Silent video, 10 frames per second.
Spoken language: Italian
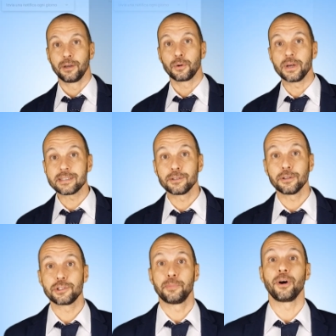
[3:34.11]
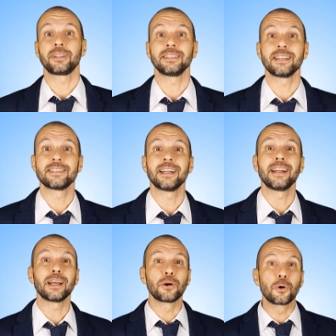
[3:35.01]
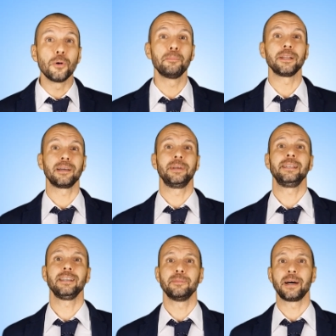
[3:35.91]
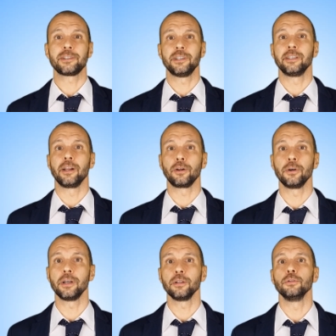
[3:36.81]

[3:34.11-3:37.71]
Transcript: Questo ci porta ad azzerare completamente il margine di errore